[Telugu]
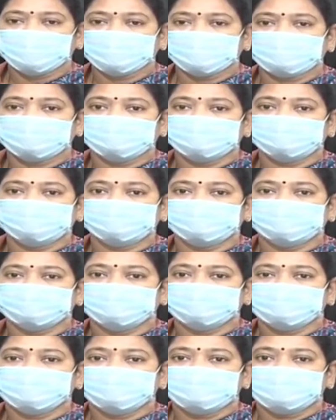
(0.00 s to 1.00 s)
బడి
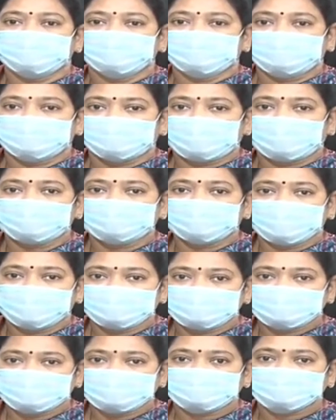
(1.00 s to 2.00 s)

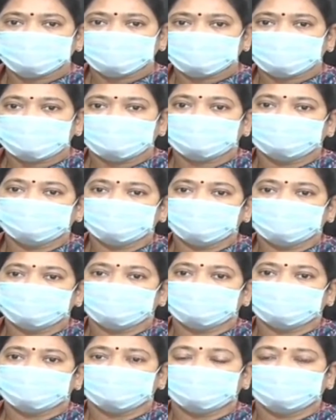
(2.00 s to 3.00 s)
నలభై ఐదు సంవత్సరాల
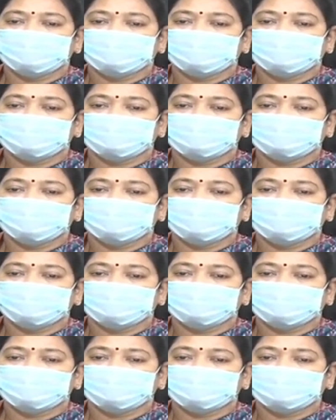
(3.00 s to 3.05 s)
నుండి